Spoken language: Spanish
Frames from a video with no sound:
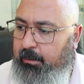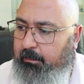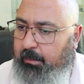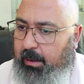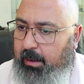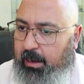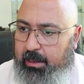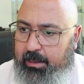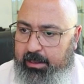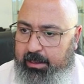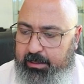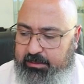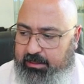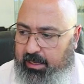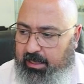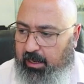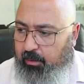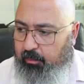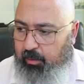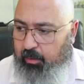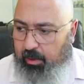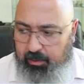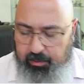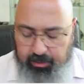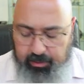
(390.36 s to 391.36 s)
¿vale? Y es que le
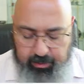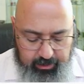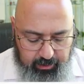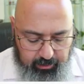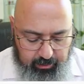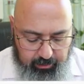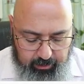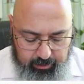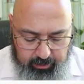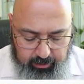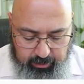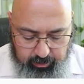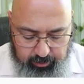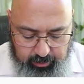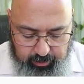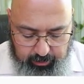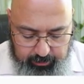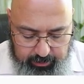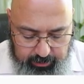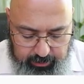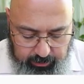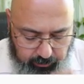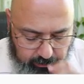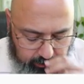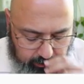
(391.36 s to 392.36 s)
voy a decir que quiero que
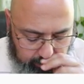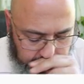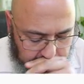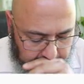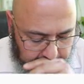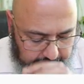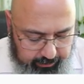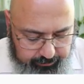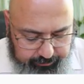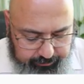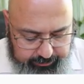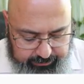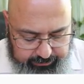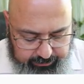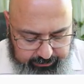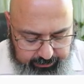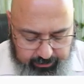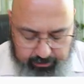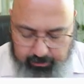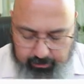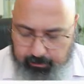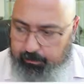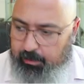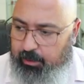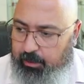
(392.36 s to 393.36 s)
me dibuje una elipse
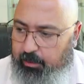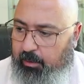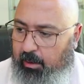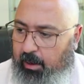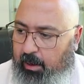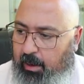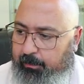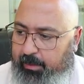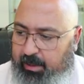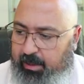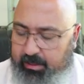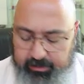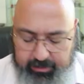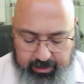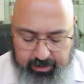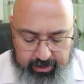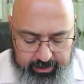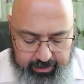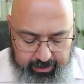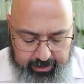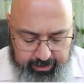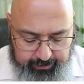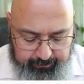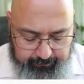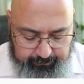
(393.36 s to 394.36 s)
en medio de la
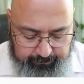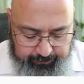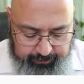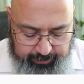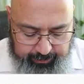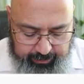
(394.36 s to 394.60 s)
pantalla,